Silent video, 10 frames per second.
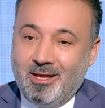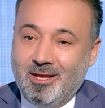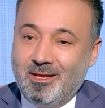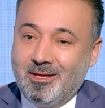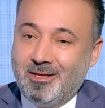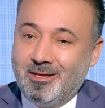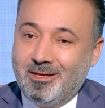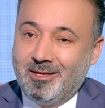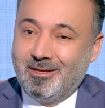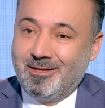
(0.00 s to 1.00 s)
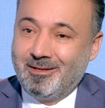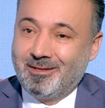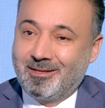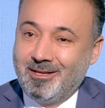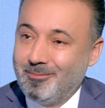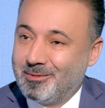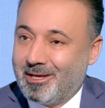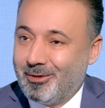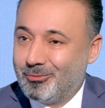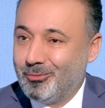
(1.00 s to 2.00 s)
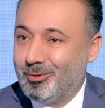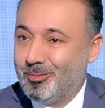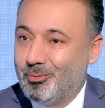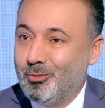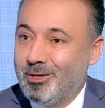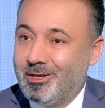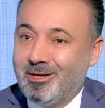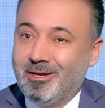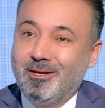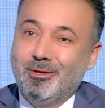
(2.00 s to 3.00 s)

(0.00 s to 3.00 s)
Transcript: آه كلمتي على طول بقولها